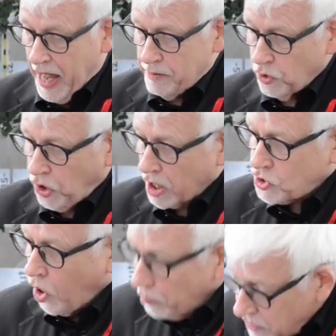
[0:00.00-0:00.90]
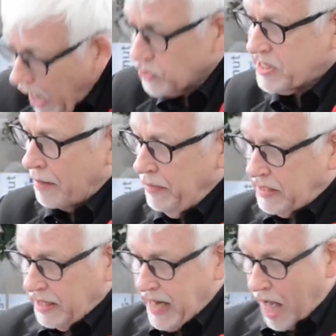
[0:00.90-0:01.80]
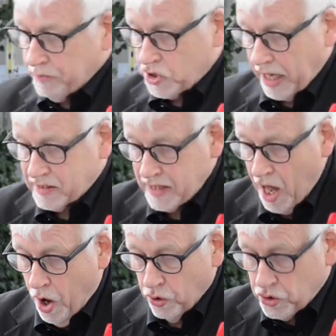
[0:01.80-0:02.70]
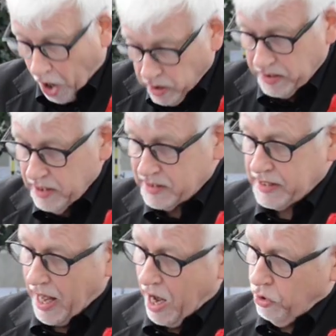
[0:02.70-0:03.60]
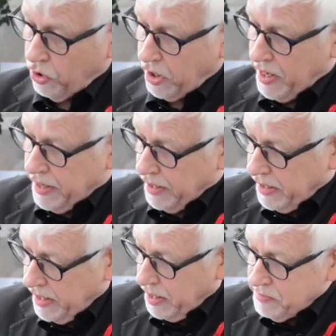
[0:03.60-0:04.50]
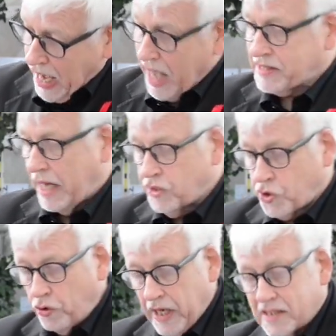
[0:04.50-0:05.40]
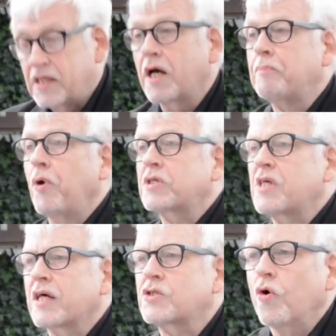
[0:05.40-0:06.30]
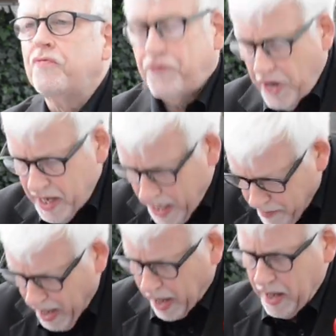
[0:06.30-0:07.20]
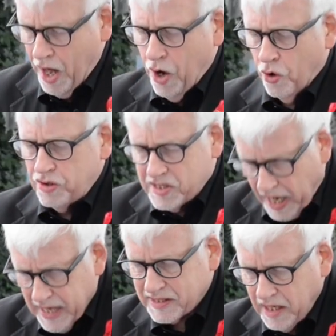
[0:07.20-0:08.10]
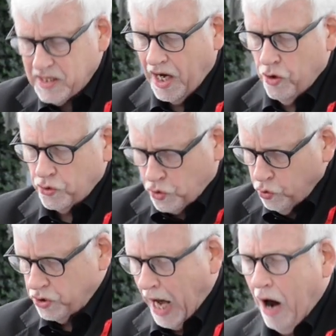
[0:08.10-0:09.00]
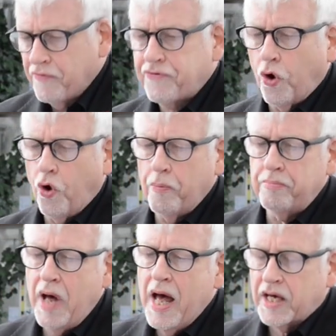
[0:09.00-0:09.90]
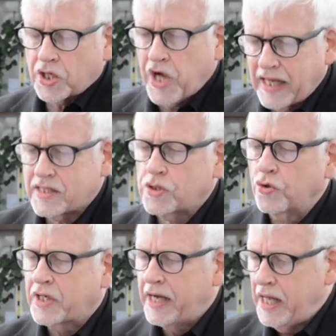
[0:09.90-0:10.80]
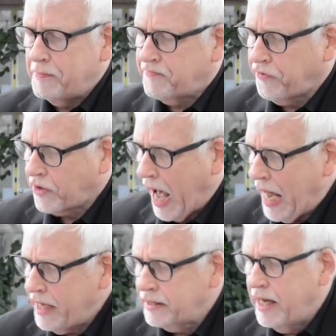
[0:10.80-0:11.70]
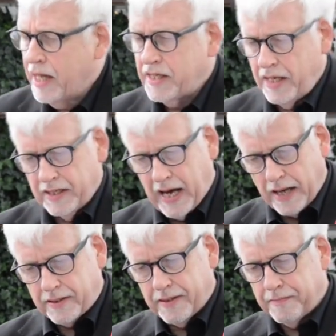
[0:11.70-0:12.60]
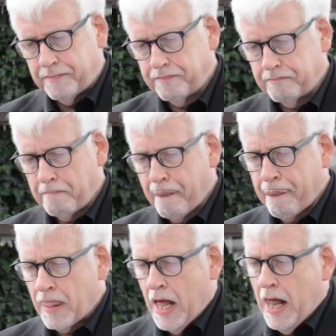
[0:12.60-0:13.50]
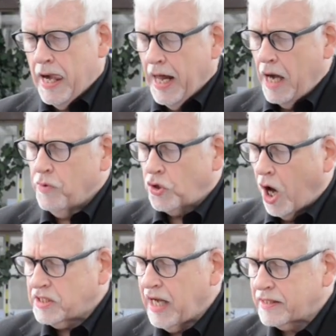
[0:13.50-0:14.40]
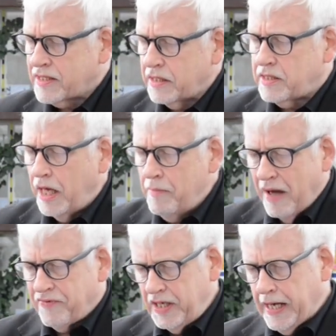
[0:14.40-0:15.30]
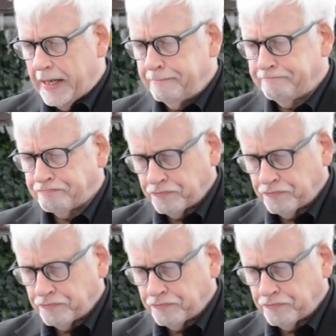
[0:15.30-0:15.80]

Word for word: Helmut Lotz kommt aus der Mitte Darmstadts und dort ist er auch äh, im Jahr seines 100. Geburtstags und für immer und sehr sicher und gut aufgehoben, geschätzt und geliebt von allen, die ihn kannten. Helmut Lotz hat sich immer wieder